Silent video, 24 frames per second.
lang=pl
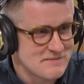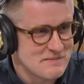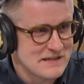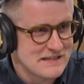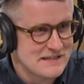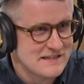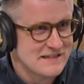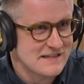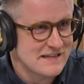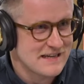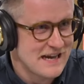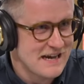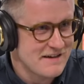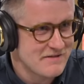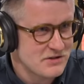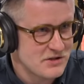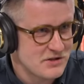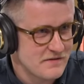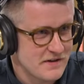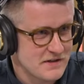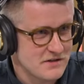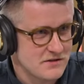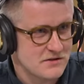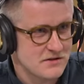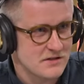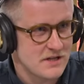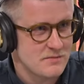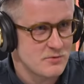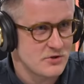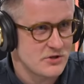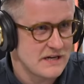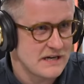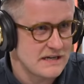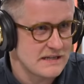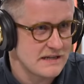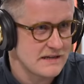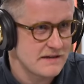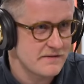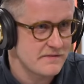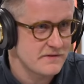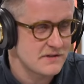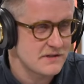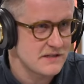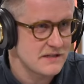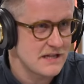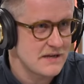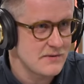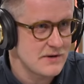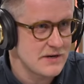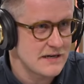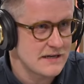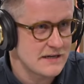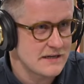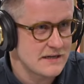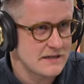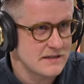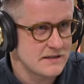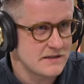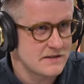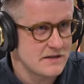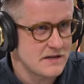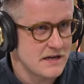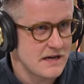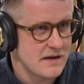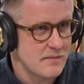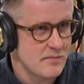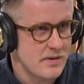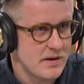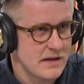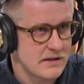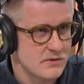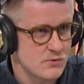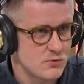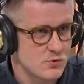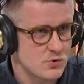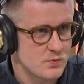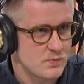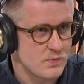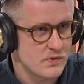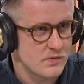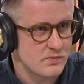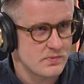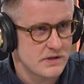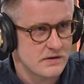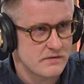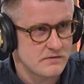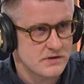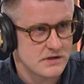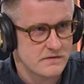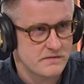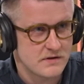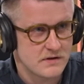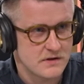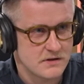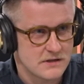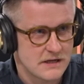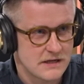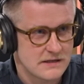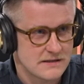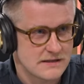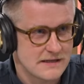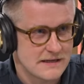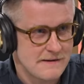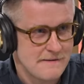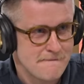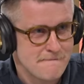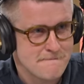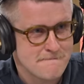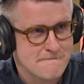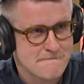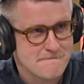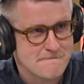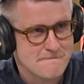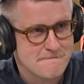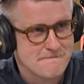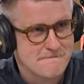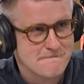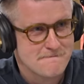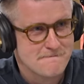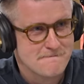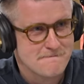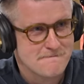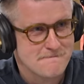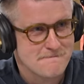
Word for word: temat kawy towarzyszy nam od rana w sygnałach dnia. Pan już po pierwszej filiżance? No